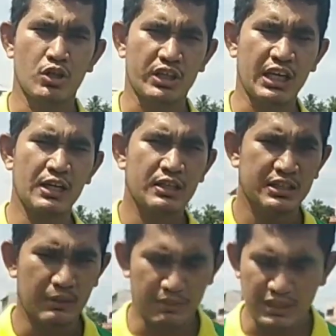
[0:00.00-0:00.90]
oke
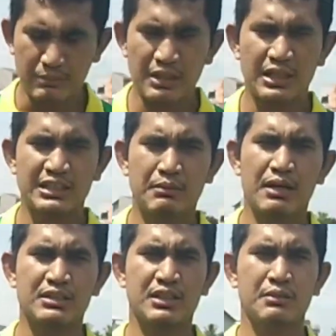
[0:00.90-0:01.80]
yang pertama kita
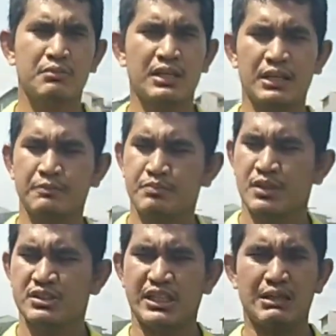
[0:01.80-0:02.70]
bahas dengan mengenai
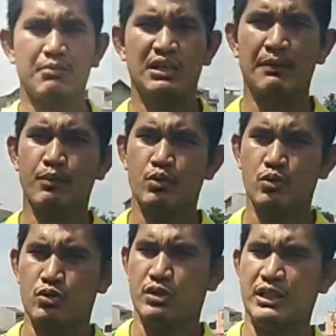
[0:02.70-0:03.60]
cara megang
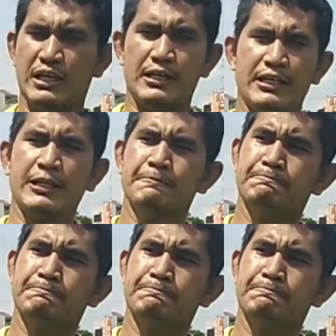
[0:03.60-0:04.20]
peluru ya ini